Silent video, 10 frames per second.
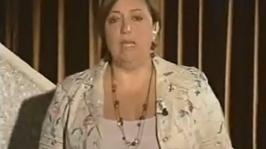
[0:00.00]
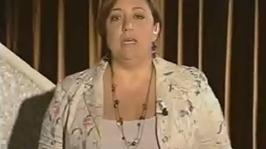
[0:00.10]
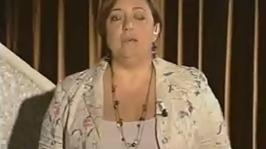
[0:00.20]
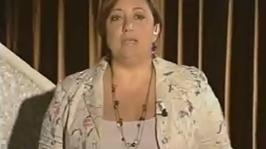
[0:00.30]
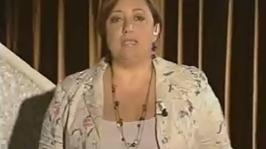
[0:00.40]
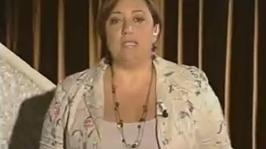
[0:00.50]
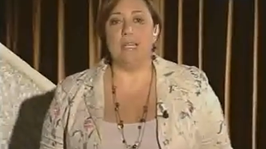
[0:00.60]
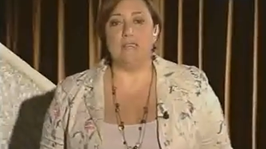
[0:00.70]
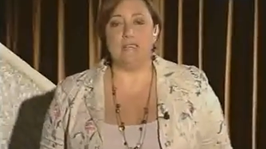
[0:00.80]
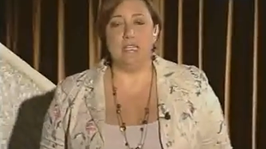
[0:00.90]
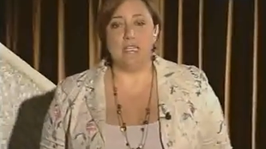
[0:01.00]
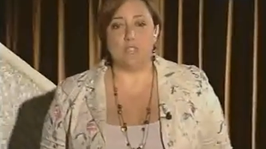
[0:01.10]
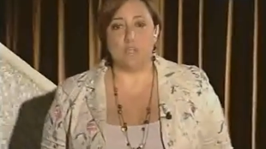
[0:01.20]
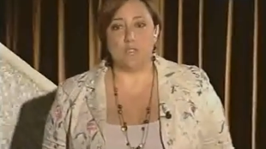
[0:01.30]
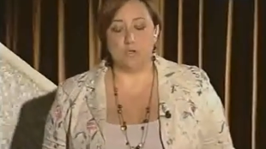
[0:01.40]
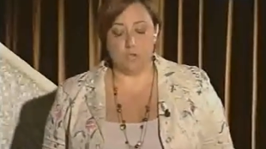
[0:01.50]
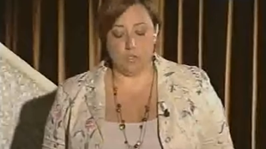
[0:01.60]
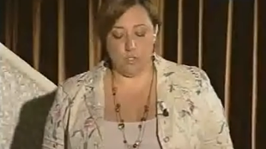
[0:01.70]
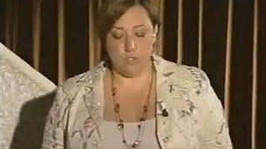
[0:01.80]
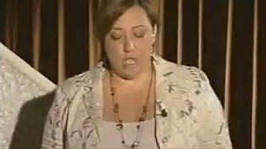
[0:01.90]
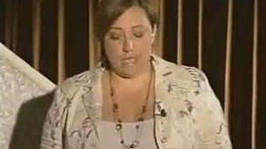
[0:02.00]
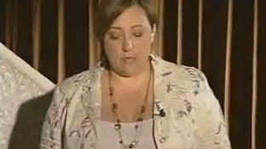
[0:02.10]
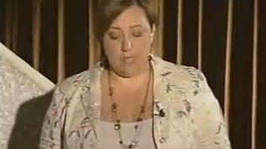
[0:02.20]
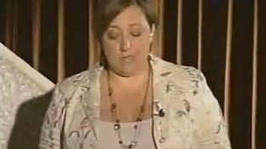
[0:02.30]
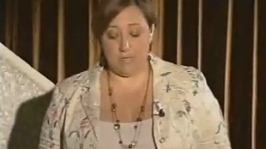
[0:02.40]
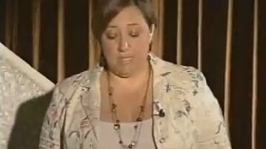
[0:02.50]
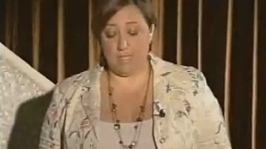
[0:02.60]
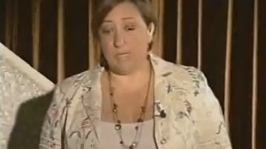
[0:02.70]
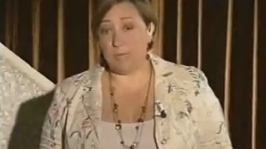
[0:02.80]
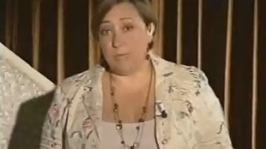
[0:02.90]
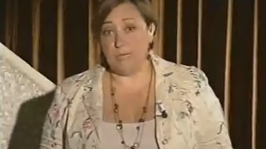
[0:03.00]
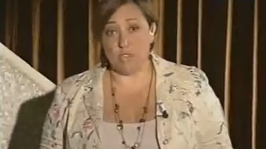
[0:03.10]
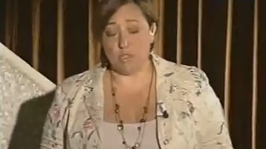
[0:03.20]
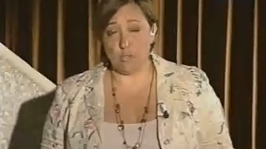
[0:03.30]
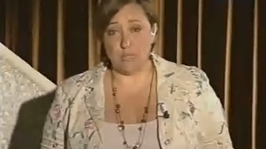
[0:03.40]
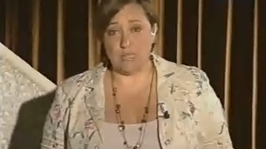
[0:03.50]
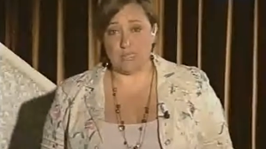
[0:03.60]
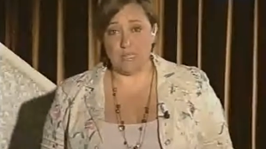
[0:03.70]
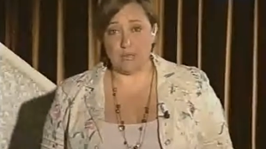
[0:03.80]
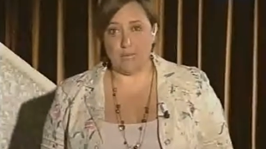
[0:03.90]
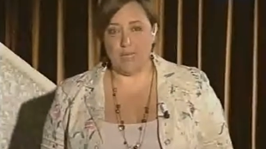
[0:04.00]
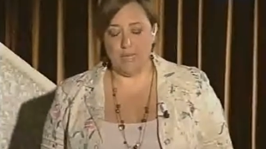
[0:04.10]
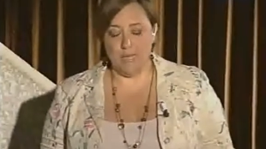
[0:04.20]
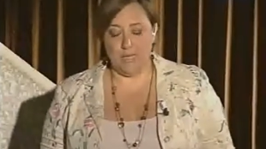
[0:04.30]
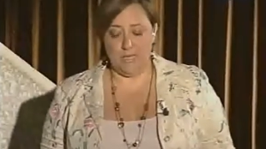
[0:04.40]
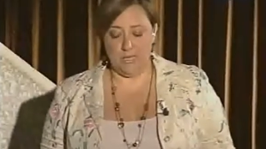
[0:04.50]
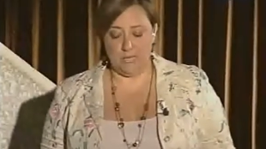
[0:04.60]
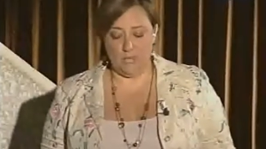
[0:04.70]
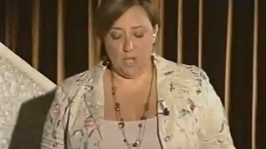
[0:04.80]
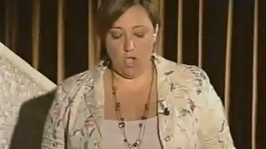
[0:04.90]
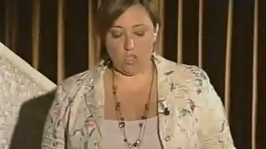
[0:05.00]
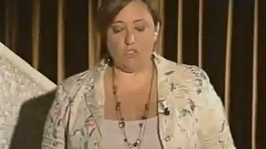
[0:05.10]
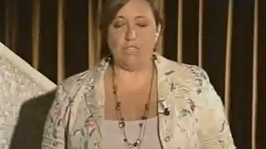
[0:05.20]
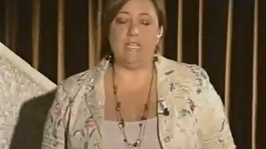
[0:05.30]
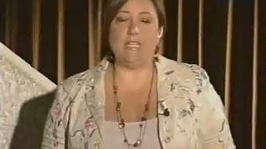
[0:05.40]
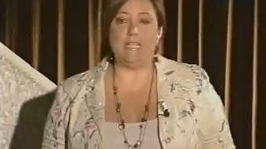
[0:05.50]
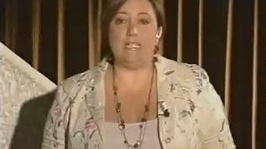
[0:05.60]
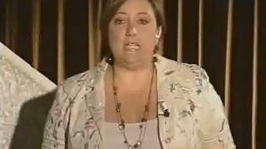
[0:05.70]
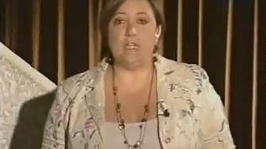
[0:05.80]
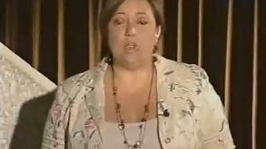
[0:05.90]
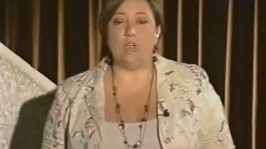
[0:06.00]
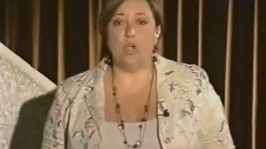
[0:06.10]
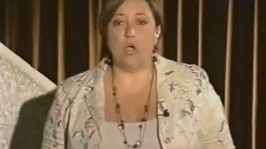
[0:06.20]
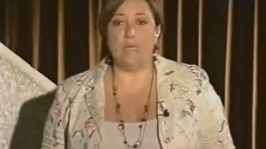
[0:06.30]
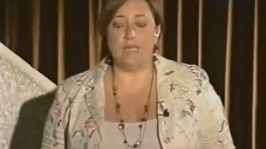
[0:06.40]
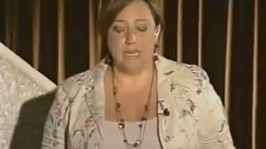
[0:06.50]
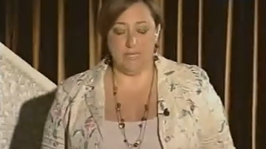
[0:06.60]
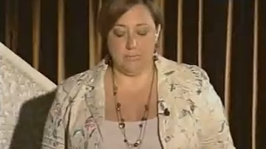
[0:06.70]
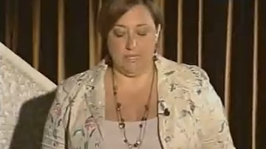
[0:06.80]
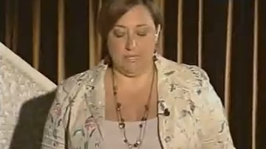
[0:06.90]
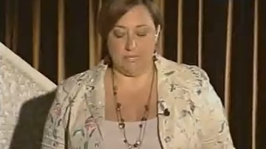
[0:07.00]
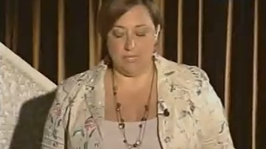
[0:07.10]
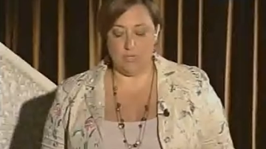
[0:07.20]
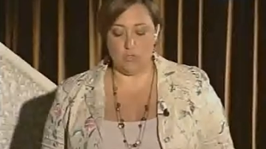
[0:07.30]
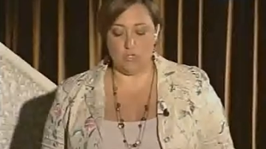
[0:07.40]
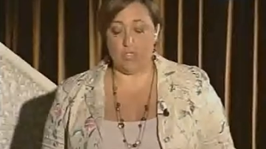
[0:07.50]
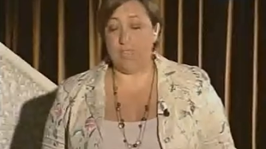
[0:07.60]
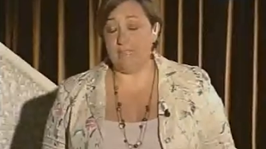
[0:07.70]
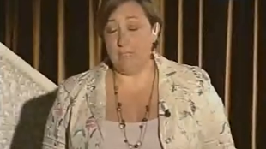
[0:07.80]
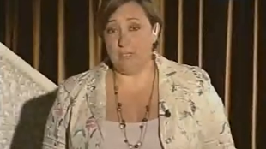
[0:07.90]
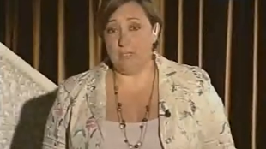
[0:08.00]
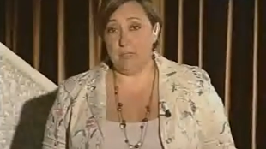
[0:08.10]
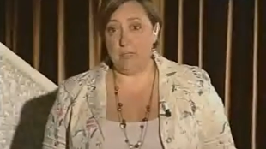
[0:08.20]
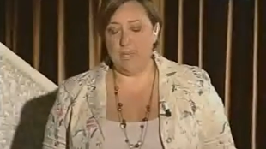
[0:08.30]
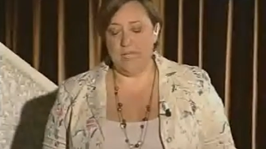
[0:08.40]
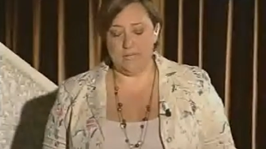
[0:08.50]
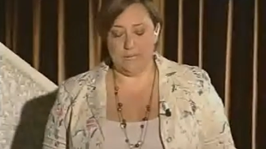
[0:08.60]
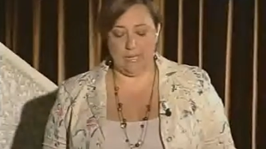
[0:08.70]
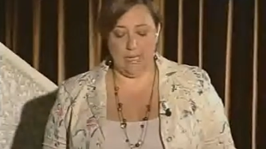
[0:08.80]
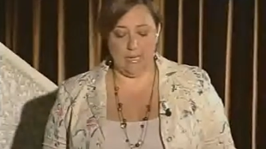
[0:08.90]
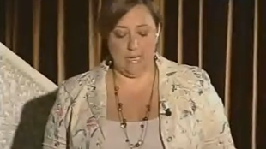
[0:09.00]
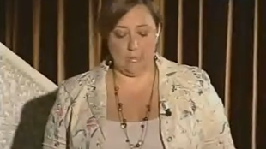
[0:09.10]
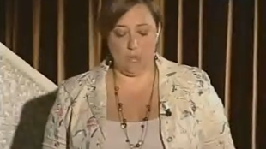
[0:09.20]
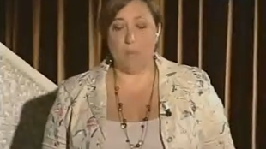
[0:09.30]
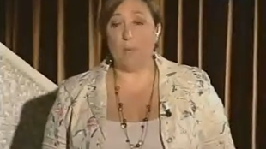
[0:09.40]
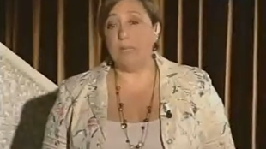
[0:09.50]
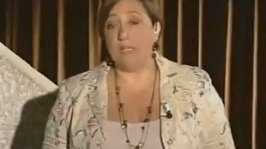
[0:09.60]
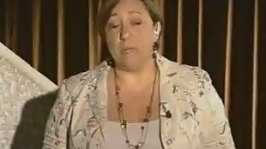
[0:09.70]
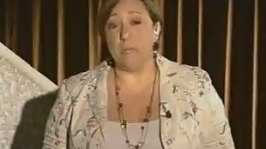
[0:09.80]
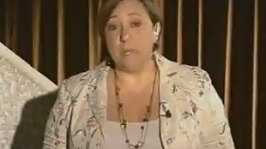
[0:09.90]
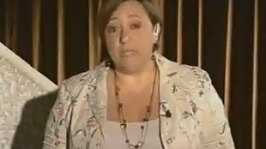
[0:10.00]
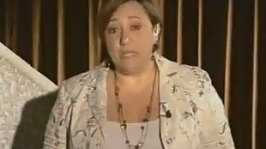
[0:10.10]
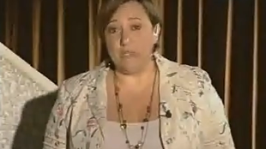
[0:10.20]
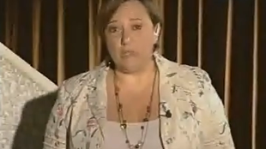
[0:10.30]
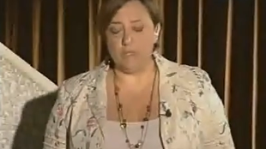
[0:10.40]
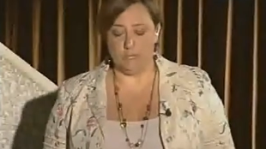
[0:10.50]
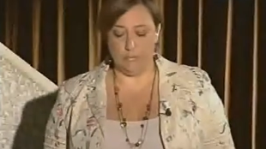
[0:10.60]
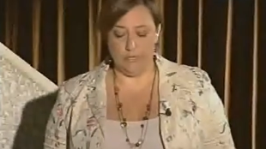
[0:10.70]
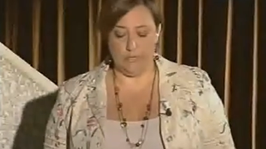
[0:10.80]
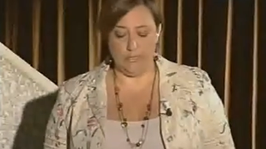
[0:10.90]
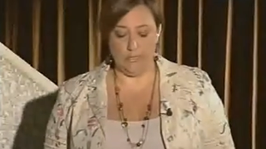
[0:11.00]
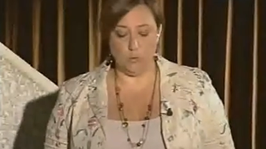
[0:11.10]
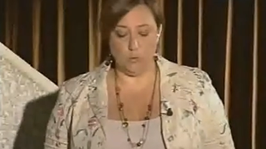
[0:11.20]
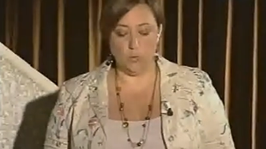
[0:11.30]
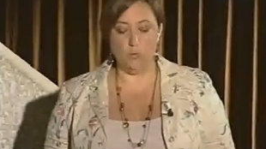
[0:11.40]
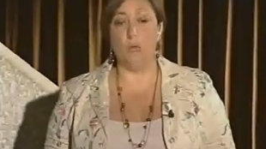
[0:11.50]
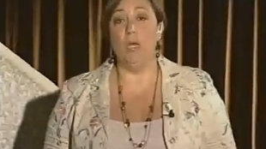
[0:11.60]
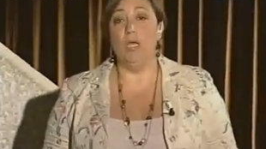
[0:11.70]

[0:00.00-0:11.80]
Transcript: eh, presentati dall'Arcivescovo di Genova, temi che campeggiano sulla stampa eh, di oggi, dalla crisi economica all'immigrazione, dai temi di bioetica all'Europa. Poi nel pomeriggio i lavori di gruppo